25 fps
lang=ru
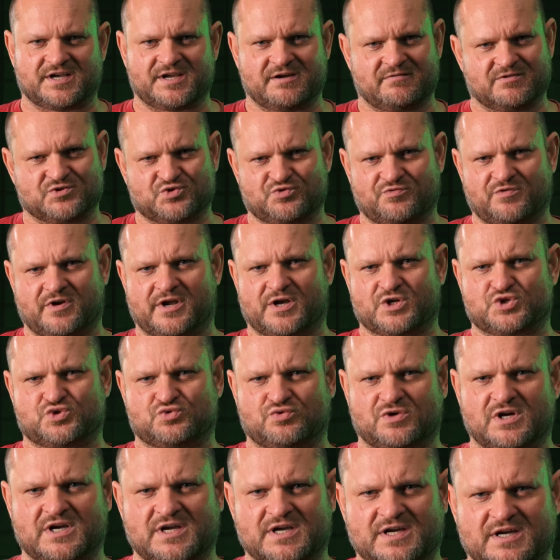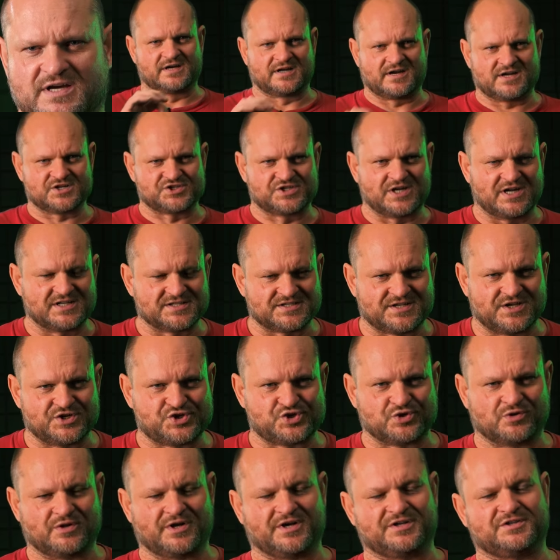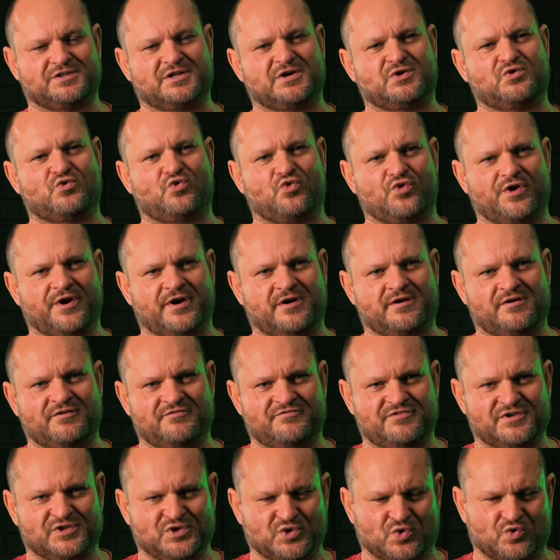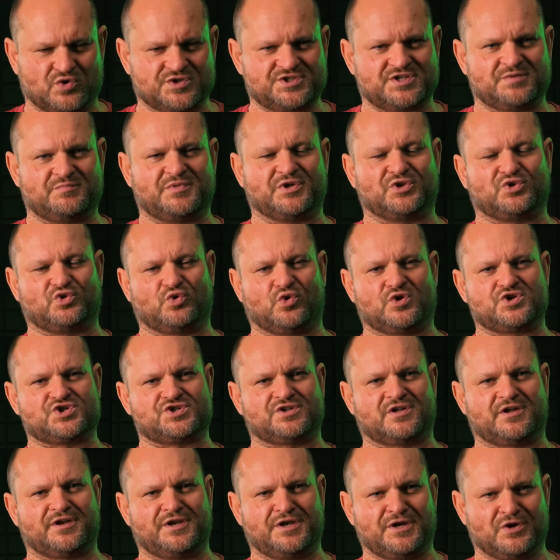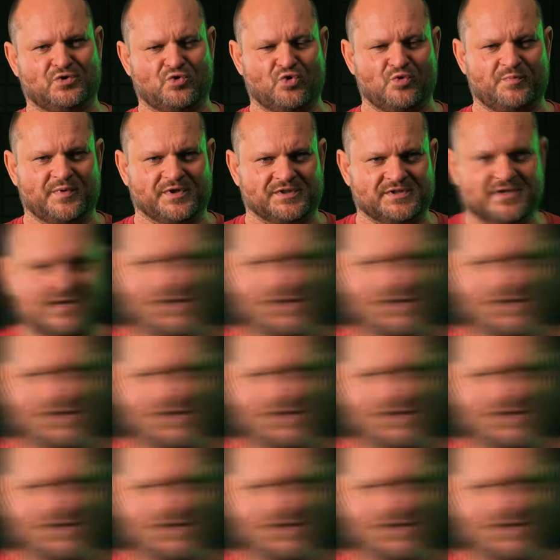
Я вас уверяю, что гражданский человек такое ведро себе точно не купит.